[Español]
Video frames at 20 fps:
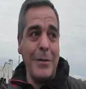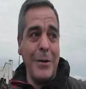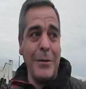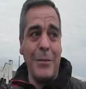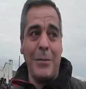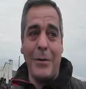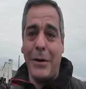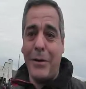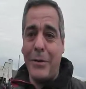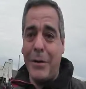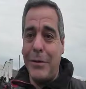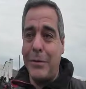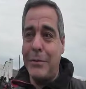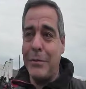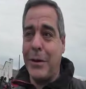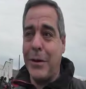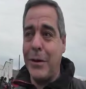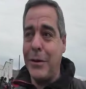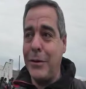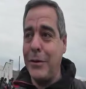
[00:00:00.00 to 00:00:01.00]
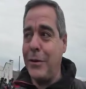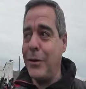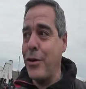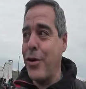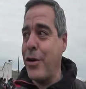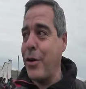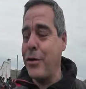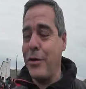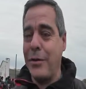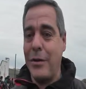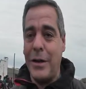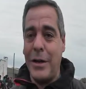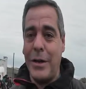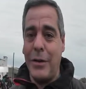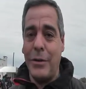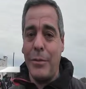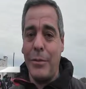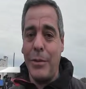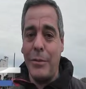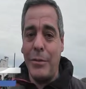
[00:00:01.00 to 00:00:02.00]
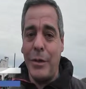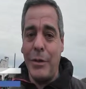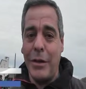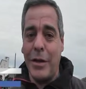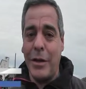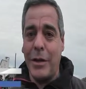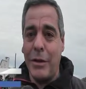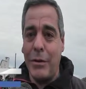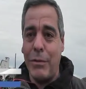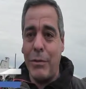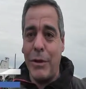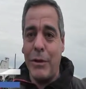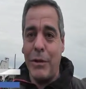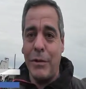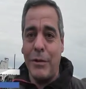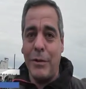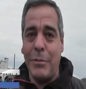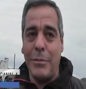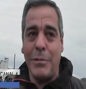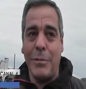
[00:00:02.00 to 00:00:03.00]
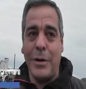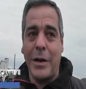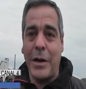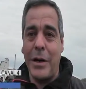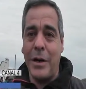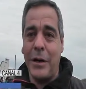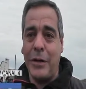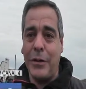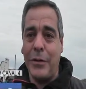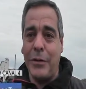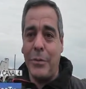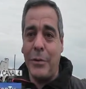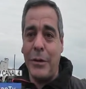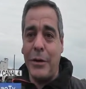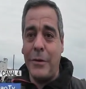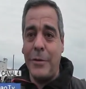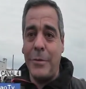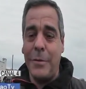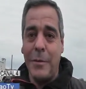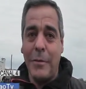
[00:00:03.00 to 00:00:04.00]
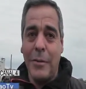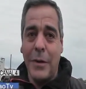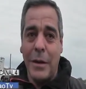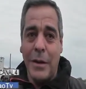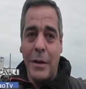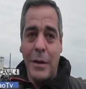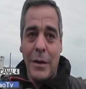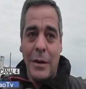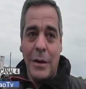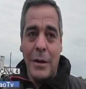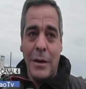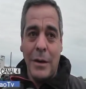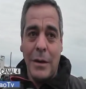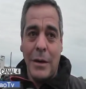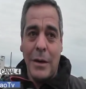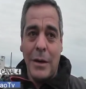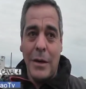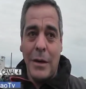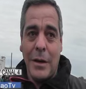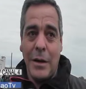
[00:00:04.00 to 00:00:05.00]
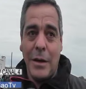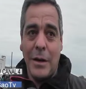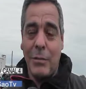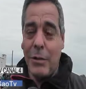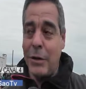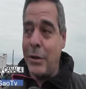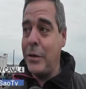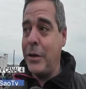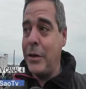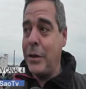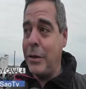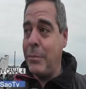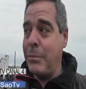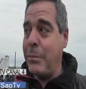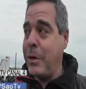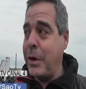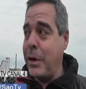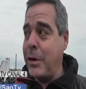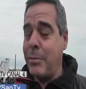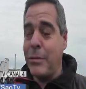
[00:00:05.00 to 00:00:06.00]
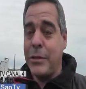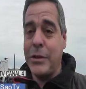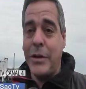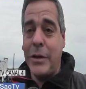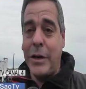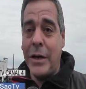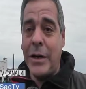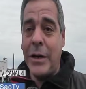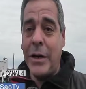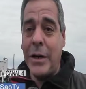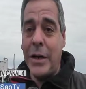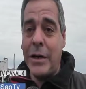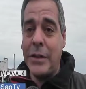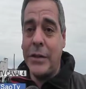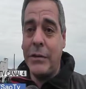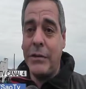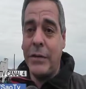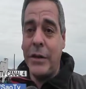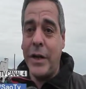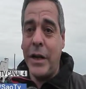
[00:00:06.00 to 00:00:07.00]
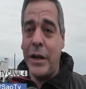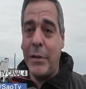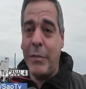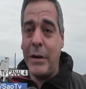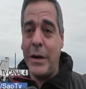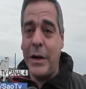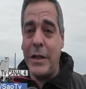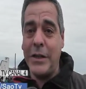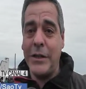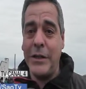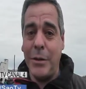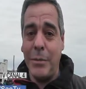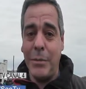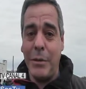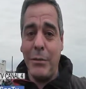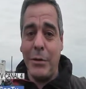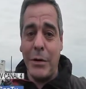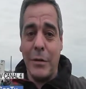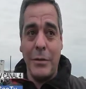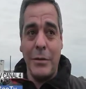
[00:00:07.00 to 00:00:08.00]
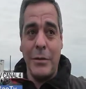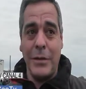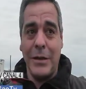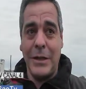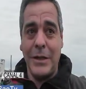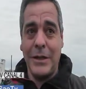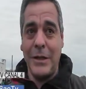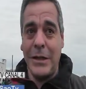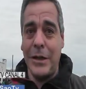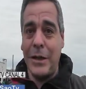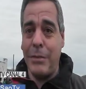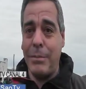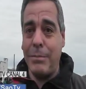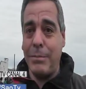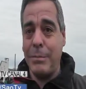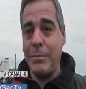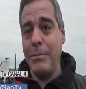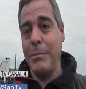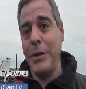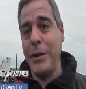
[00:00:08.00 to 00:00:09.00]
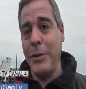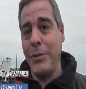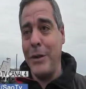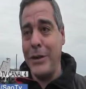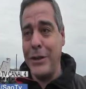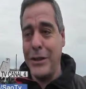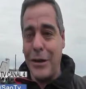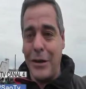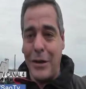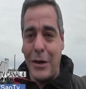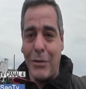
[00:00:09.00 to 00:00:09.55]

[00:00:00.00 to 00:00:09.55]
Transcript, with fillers: vinimos a ver un ratito a los chicos de la 2009 que están jugando con barrilete cómico. Eh, bueno, tenían grandes posibilidades de clasificar para la semi, bueno, así que vinimos a hacerle el